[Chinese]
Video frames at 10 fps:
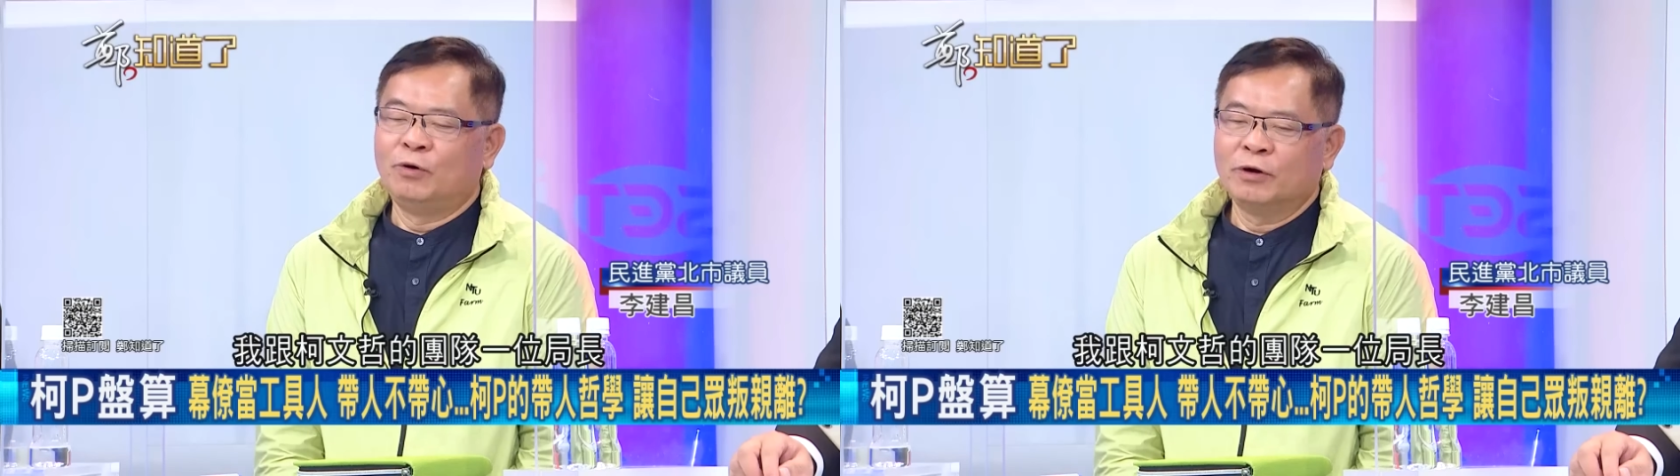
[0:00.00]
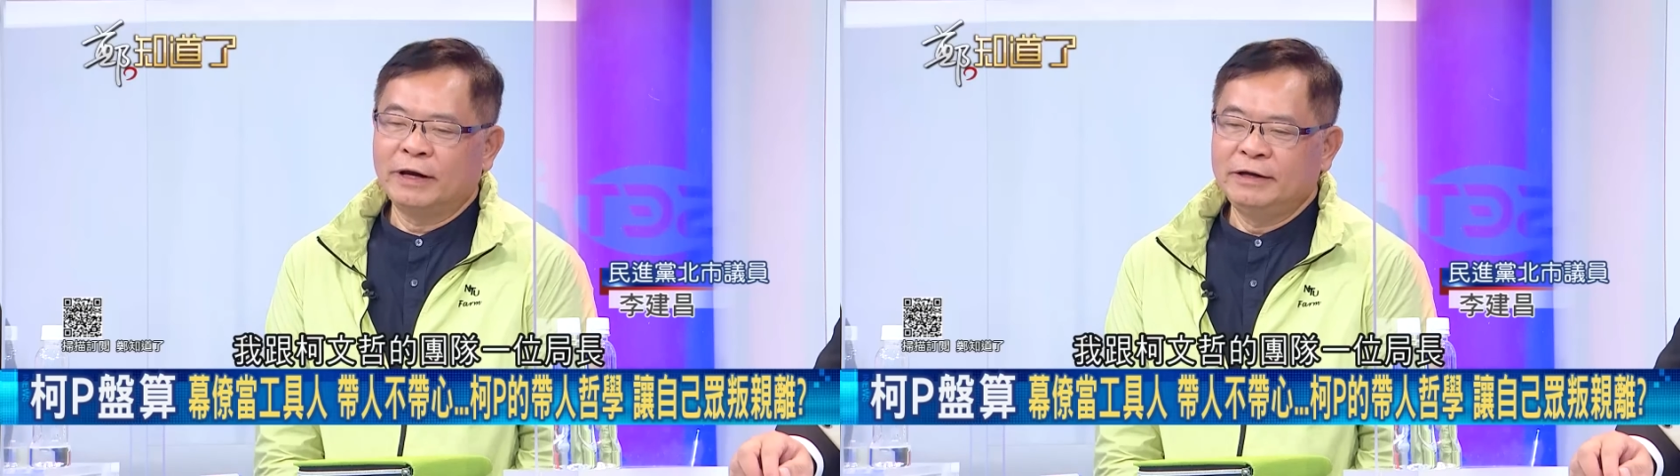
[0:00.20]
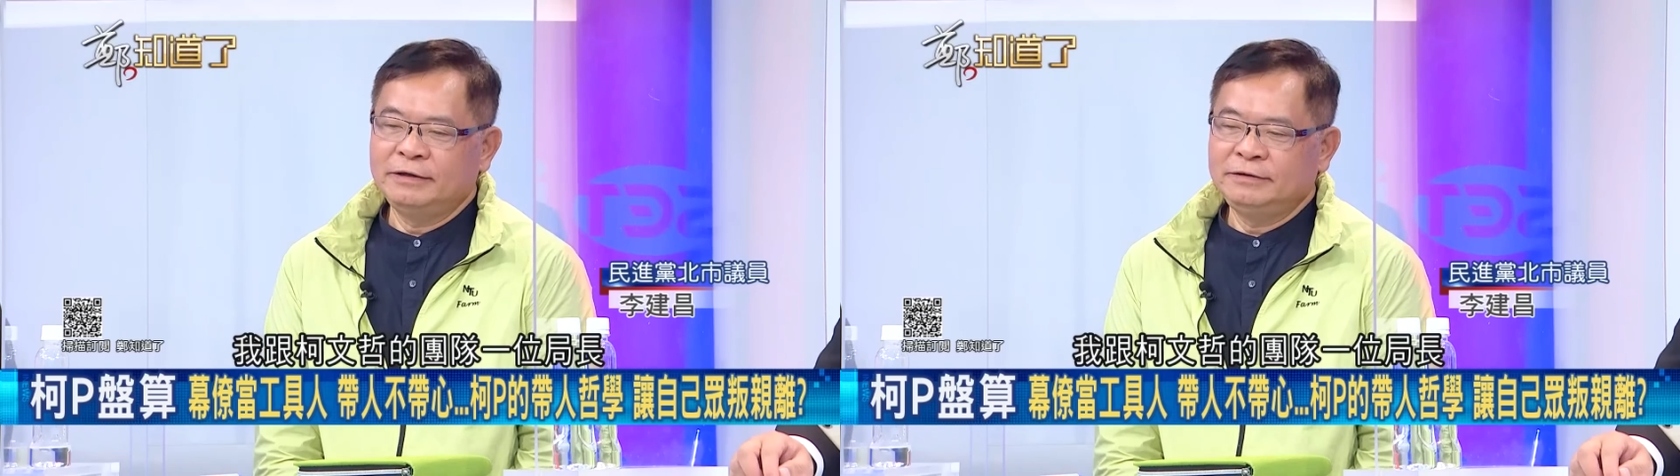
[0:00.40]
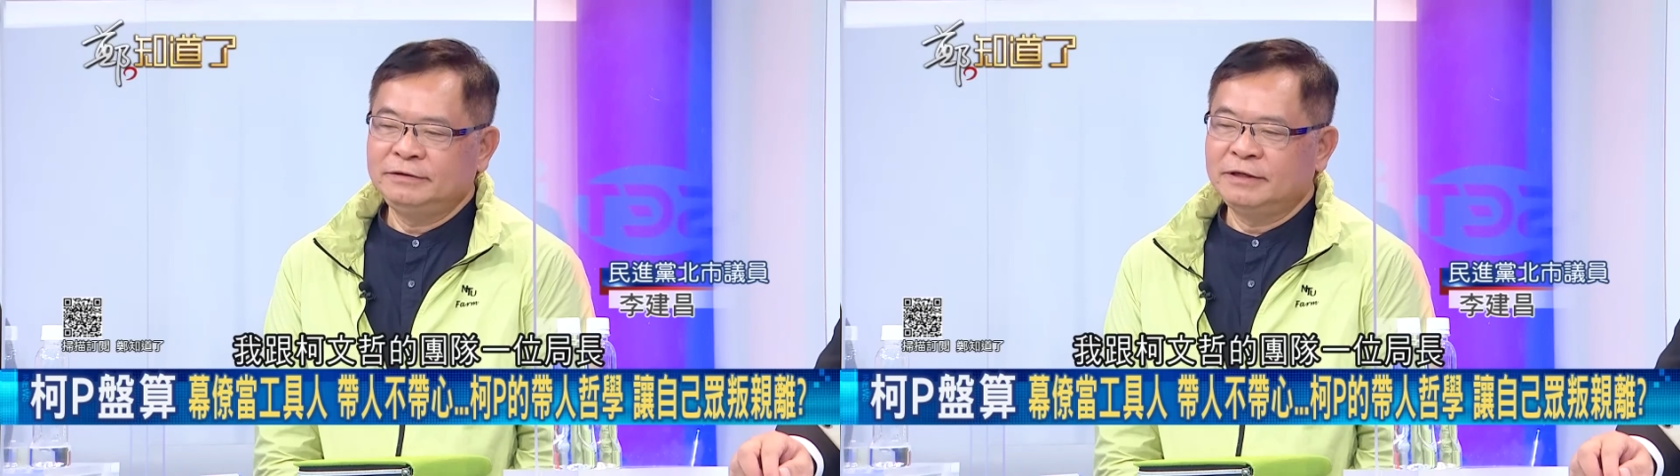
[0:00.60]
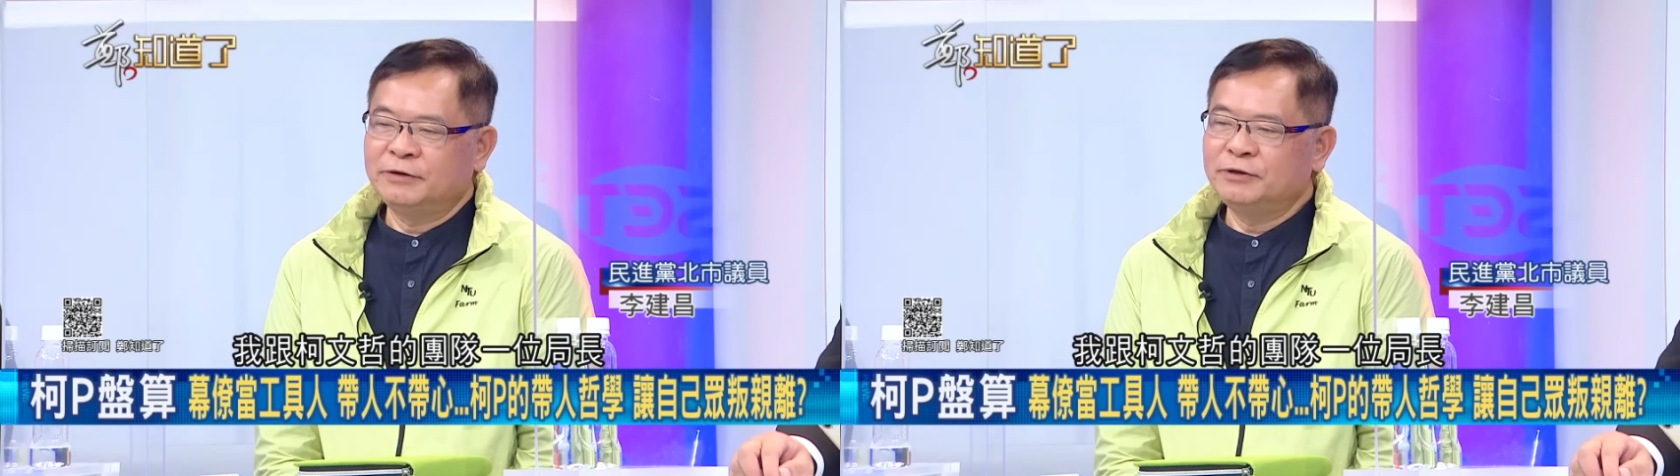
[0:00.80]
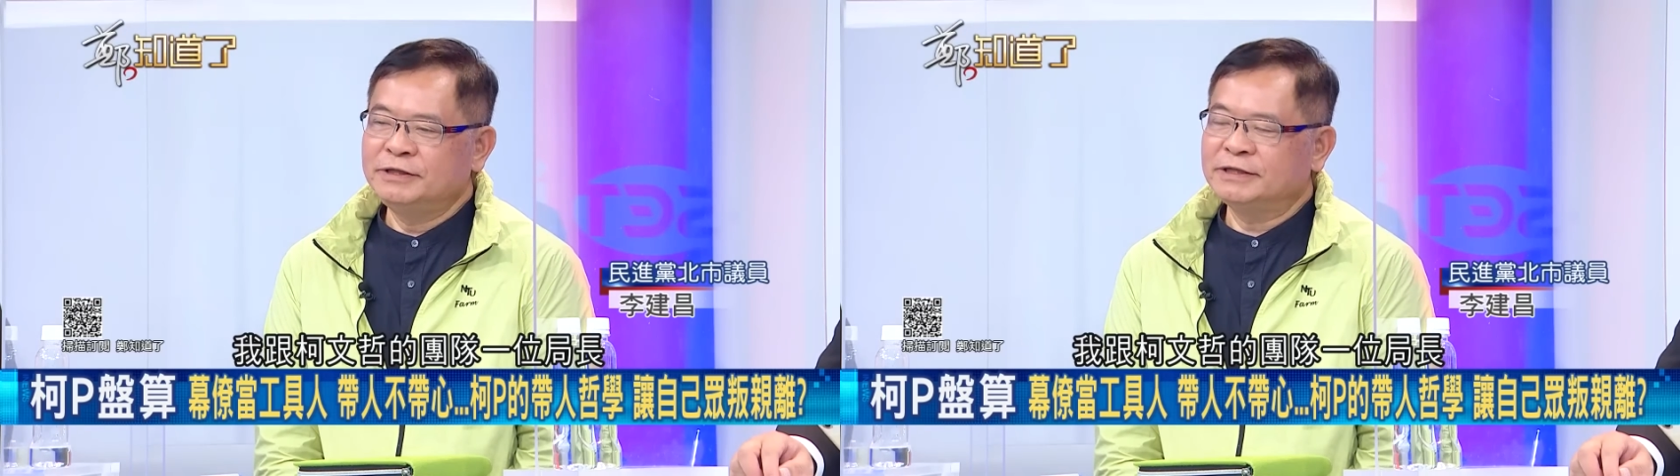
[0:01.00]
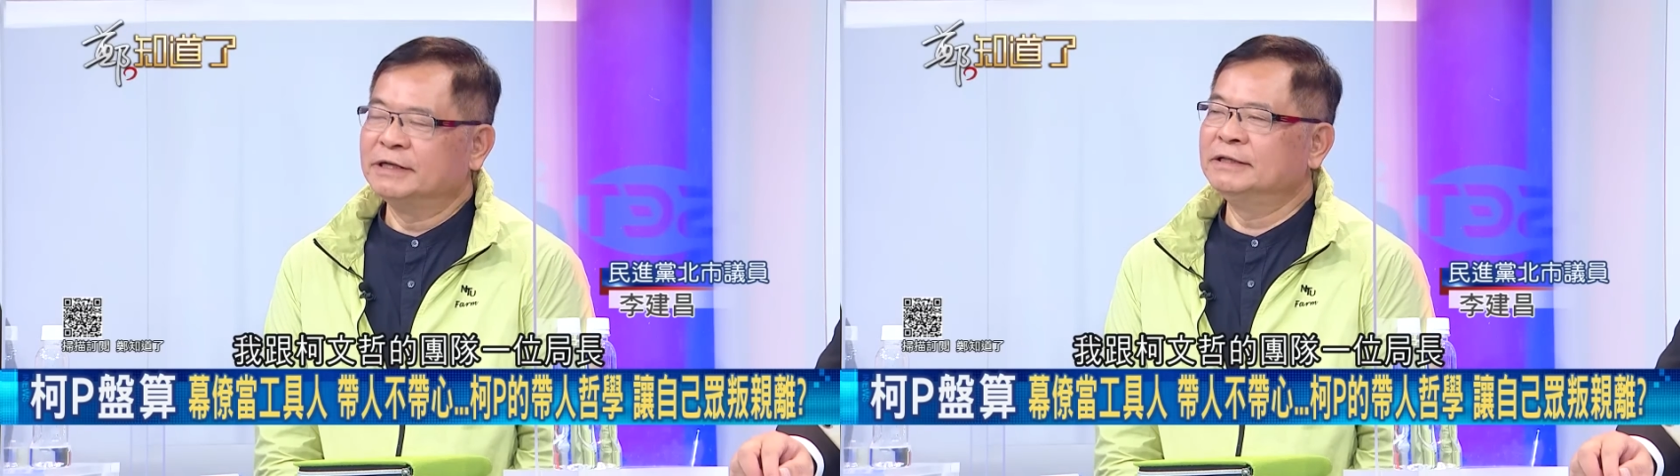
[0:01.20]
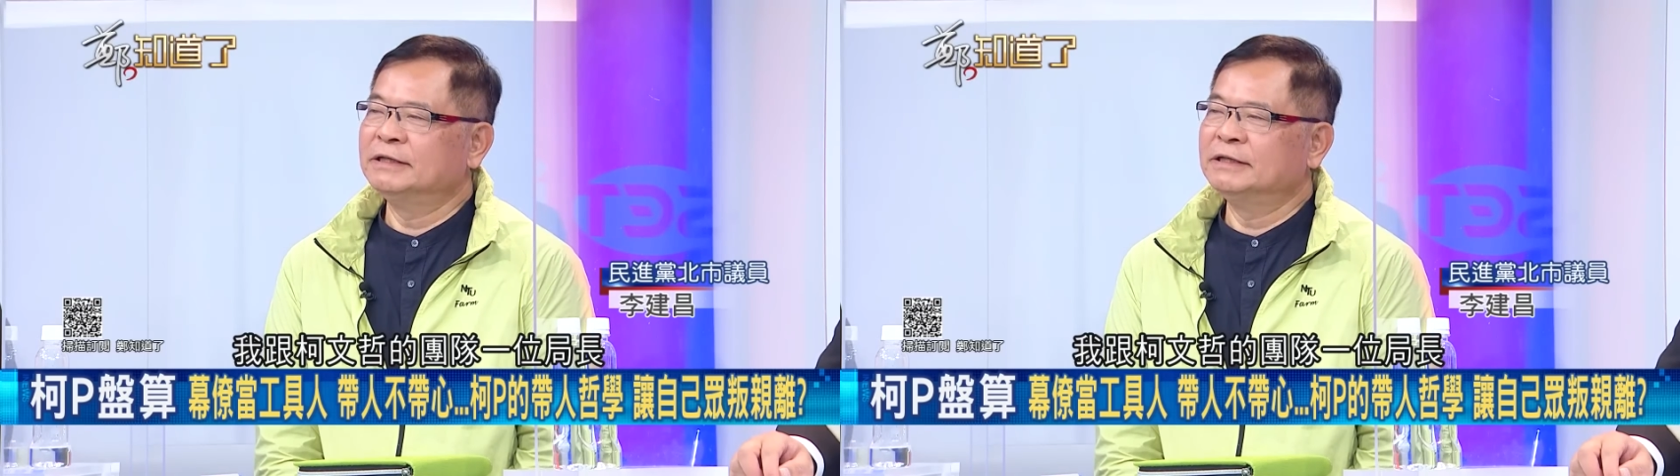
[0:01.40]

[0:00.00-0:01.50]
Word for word: 我跟柯文哲